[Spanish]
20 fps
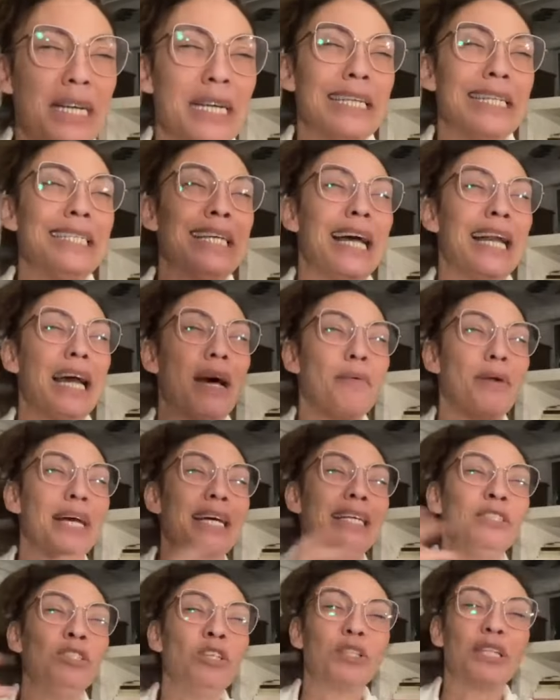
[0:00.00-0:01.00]
y a la
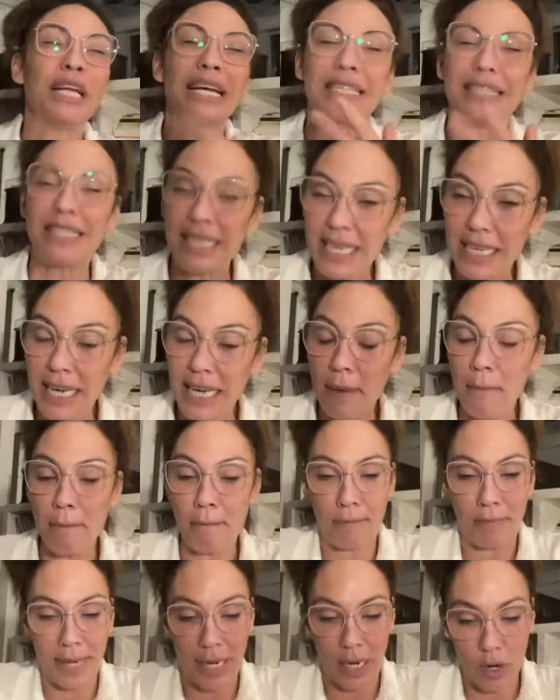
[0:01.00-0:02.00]
vez no te exigen,
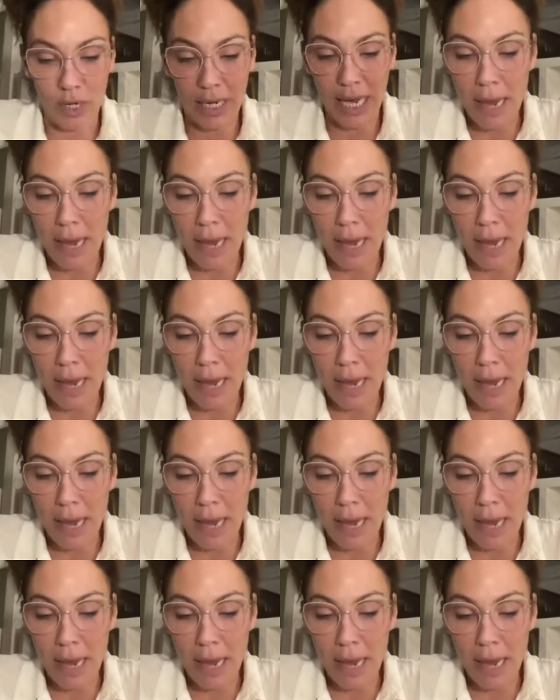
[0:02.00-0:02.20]
pero qué